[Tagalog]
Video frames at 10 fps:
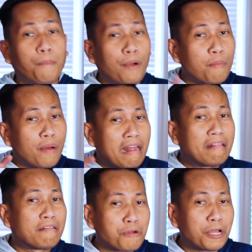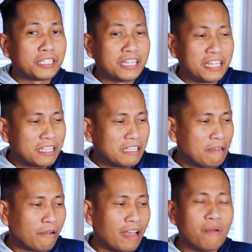permanent residency.
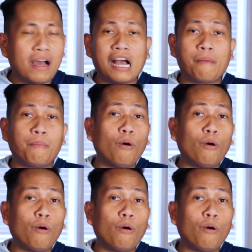Okay mga kap?